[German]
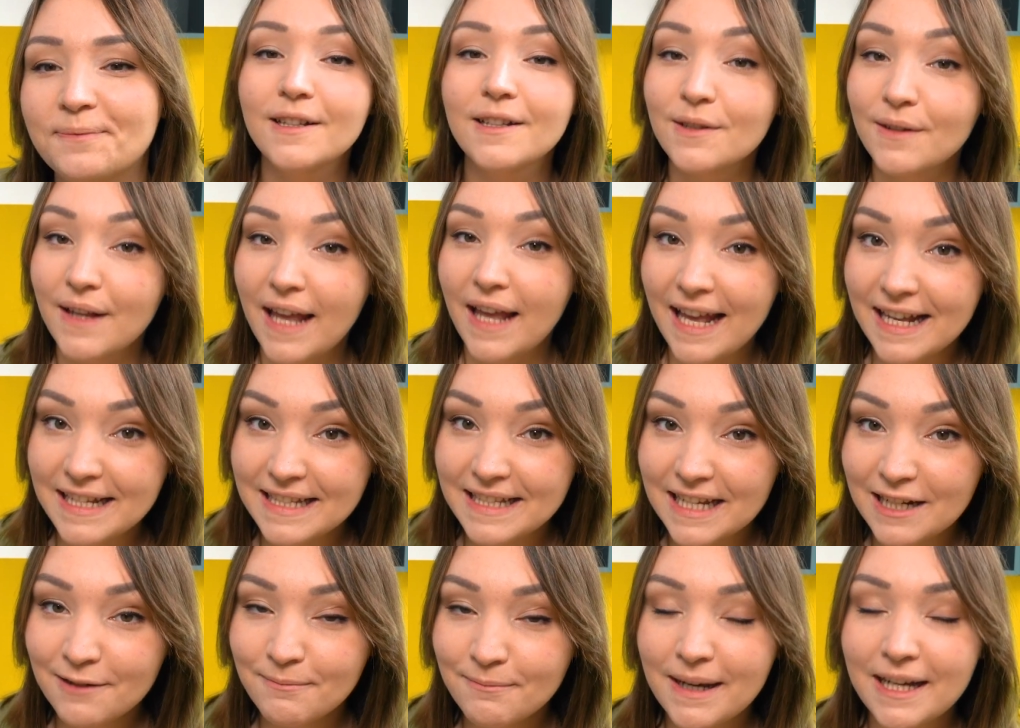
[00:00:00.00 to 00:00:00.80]

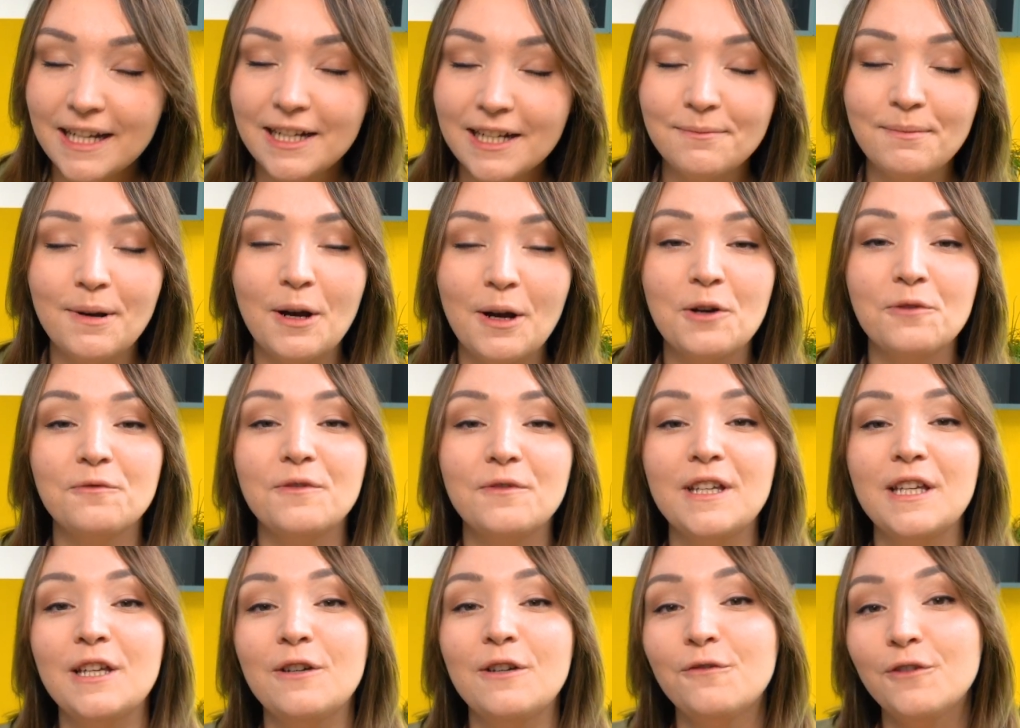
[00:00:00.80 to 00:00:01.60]
Zuerst einmal brauchen
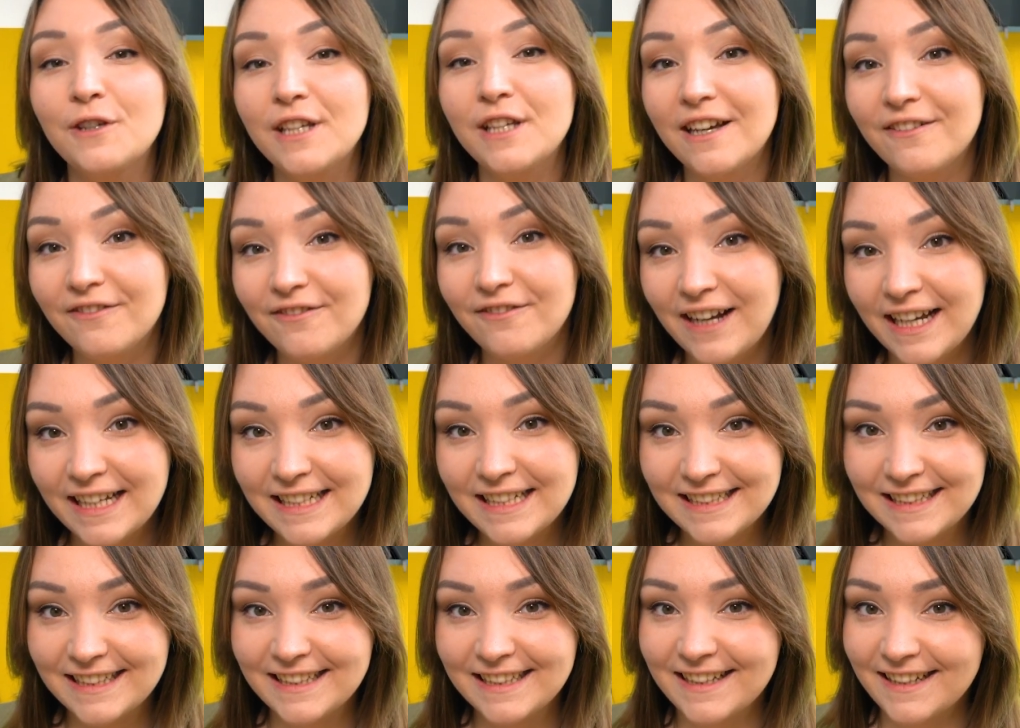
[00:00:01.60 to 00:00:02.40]
wir hierfür ja
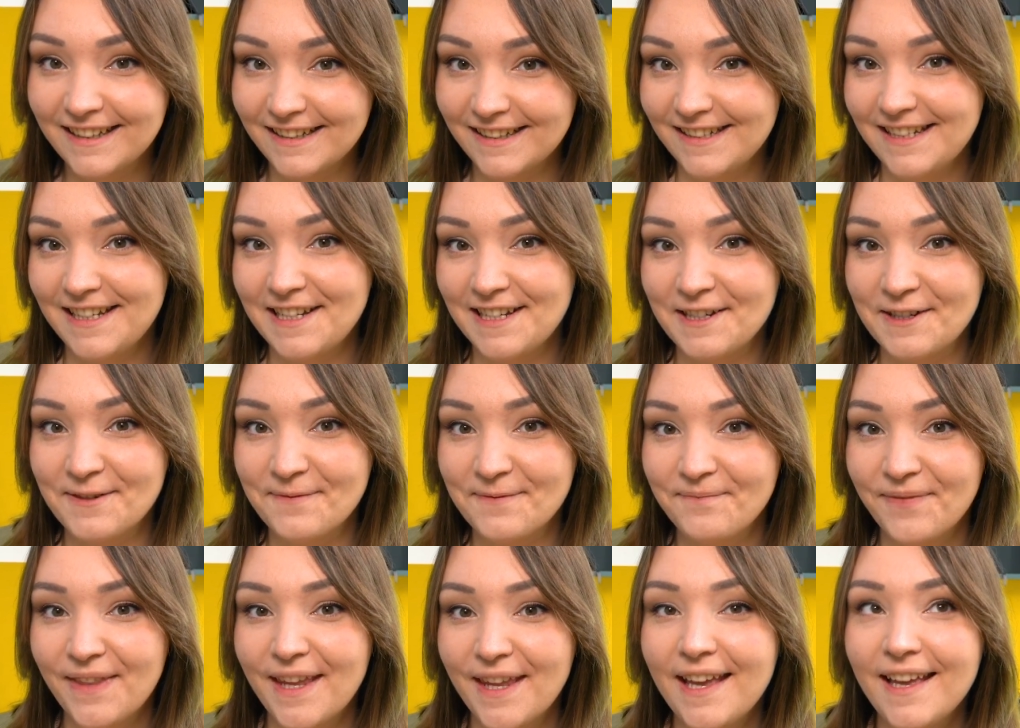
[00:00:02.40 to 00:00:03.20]
weitere Charaktere.
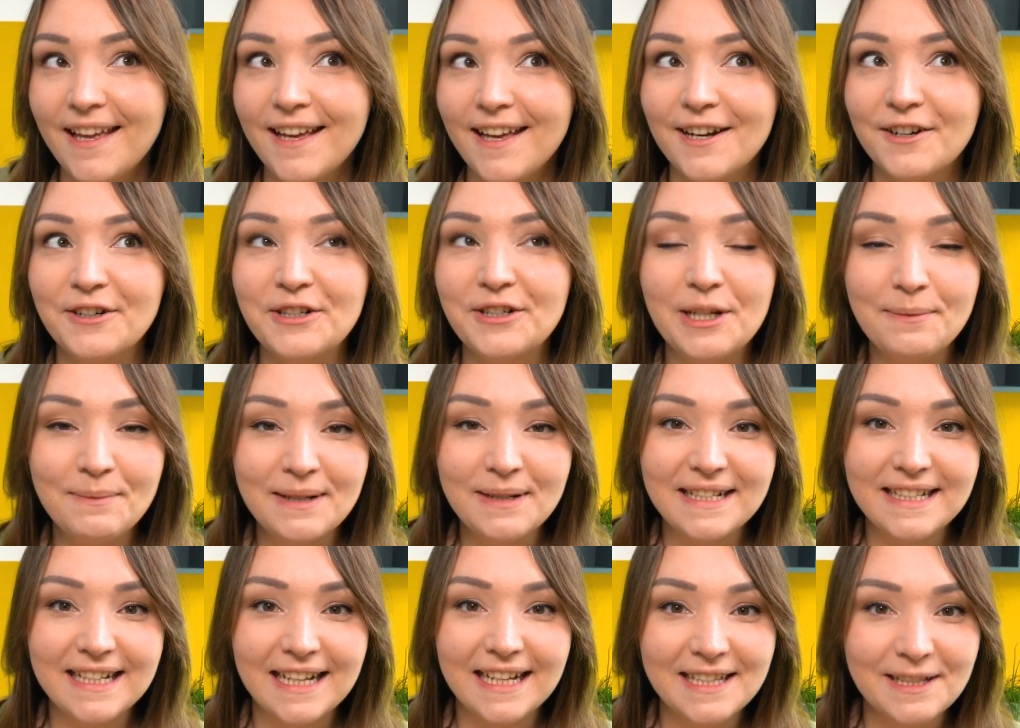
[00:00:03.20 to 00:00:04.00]
Und
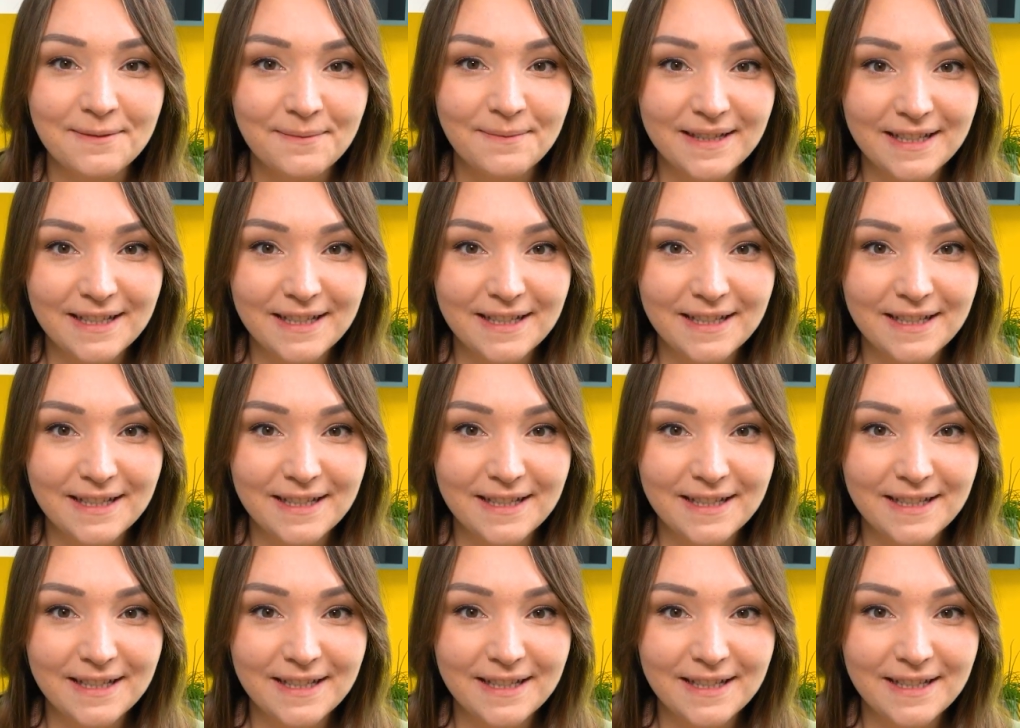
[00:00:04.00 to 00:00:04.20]
damit das Ganze ein